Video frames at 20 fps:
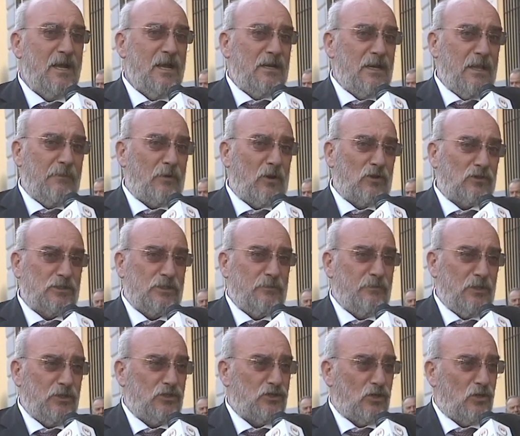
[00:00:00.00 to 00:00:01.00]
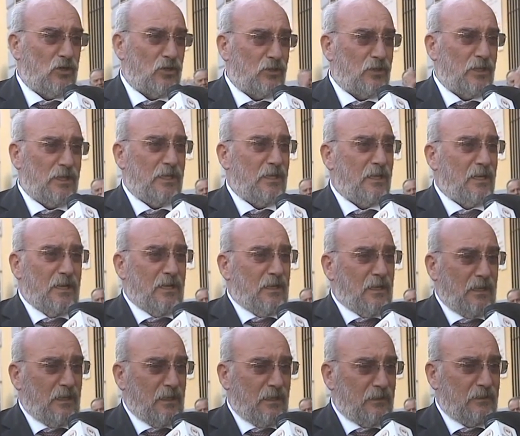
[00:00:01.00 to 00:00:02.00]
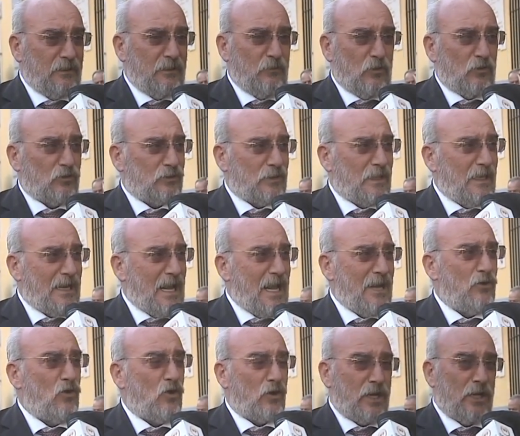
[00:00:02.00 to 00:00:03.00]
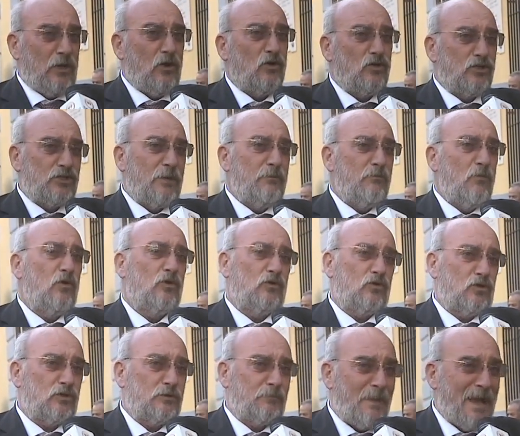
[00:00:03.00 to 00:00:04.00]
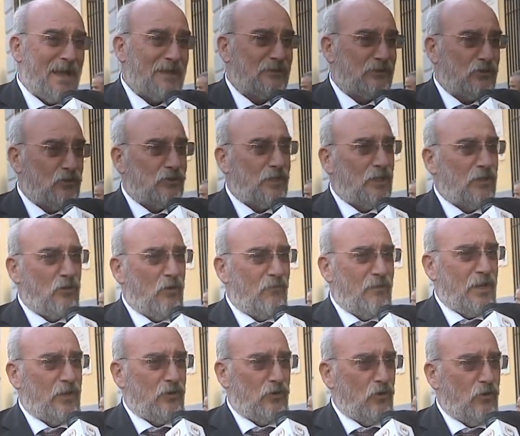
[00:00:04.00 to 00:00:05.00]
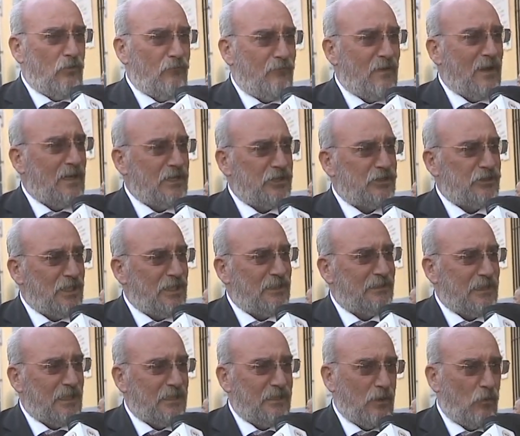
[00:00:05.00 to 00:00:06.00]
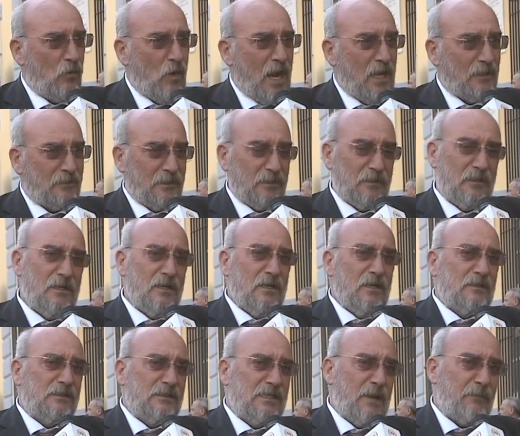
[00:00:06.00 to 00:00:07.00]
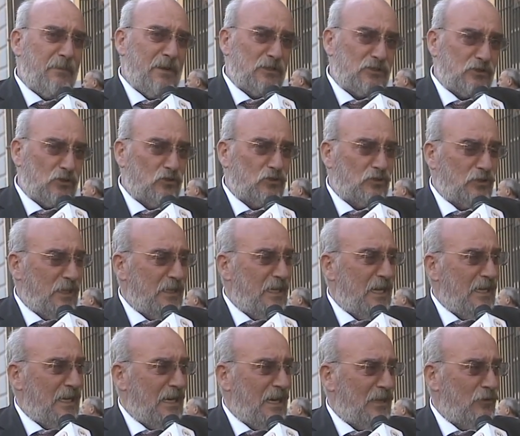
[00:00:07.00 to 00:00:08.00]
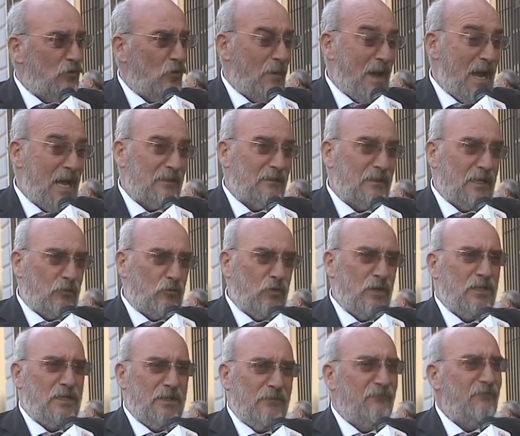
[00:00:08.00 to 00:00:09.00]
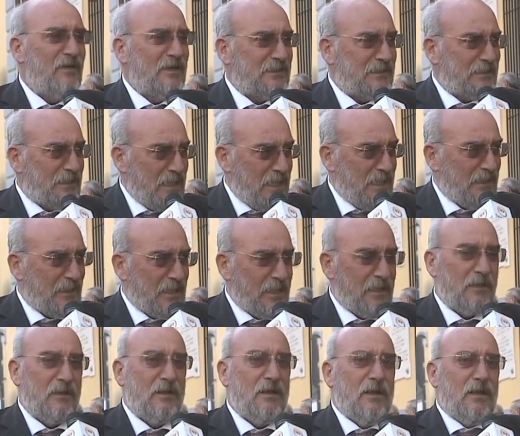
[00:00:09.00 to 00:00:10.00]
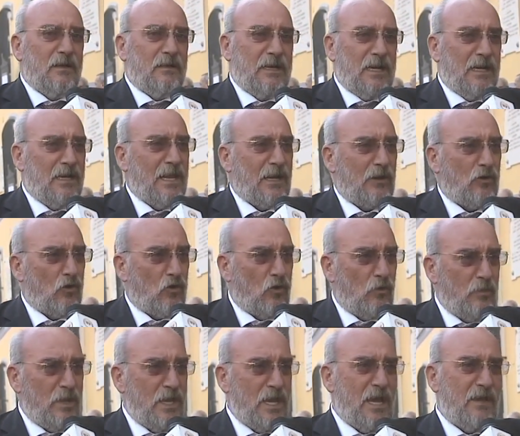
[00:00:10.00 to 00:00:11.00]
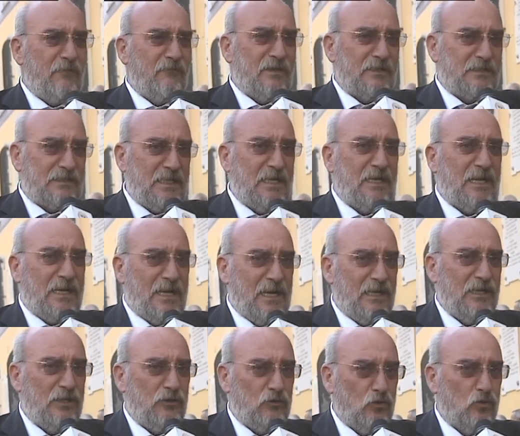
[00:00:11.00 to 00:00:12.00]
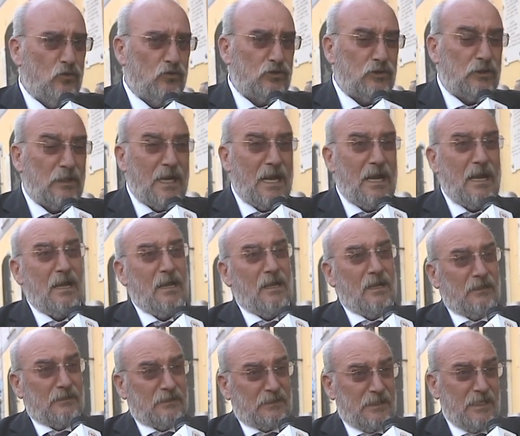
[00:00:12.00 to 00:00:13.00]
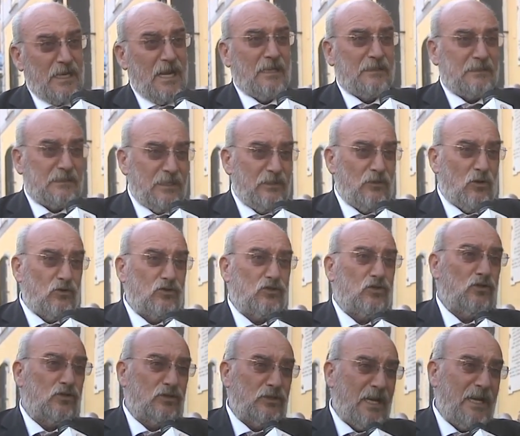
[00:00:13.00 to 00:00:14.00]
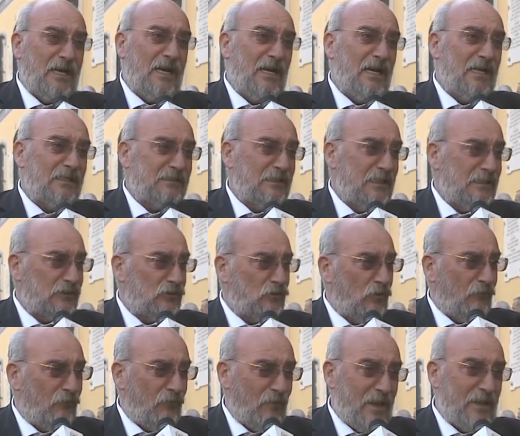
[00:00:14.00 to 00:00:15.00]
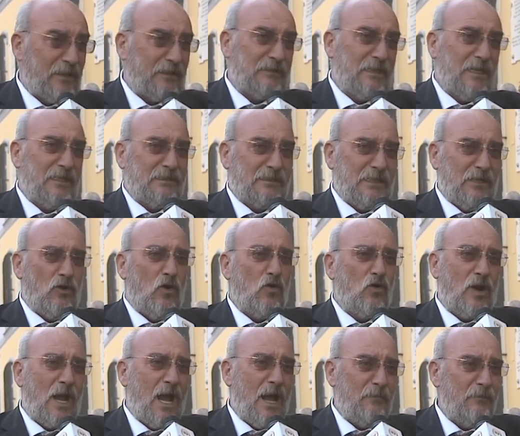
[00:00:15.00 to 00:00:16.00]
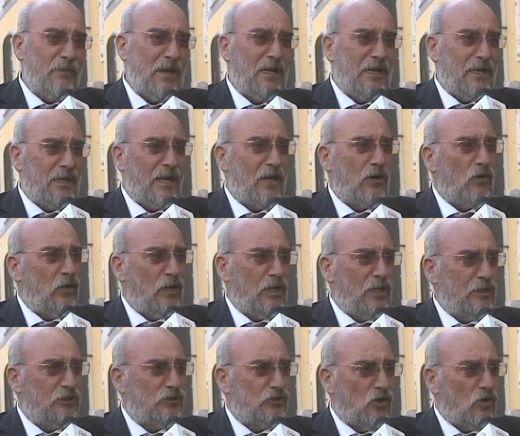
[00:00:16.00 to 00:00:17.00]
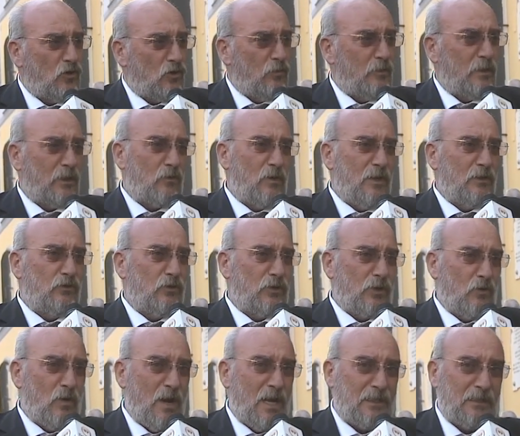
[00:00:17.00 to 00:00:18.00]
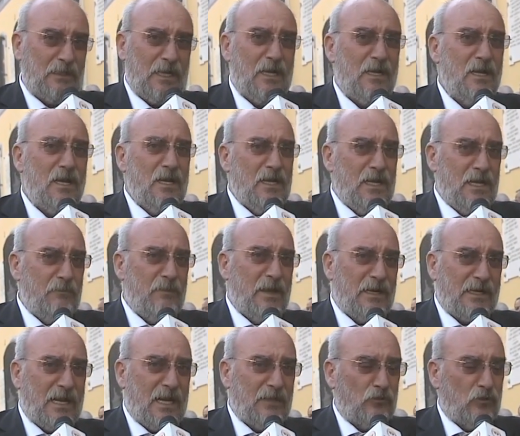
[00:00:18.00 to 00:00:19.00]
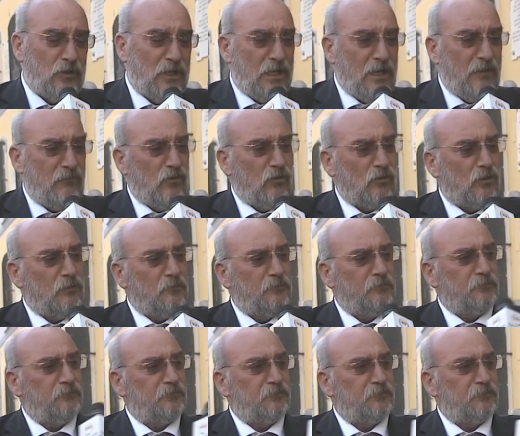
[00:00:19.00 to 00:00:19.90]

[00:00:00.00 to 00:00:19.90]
nei prossimi giorni eh, dimostreranno che non c'è molto spazio se il governo non fa le scelte adeguate, sia per sostenere la domanda e quindi investire nell'economia, investire nell'industria, sia se non sostiene la stessa offerta e se non cambia le regole del gioco per quanto riguarda il mercato del lavoro.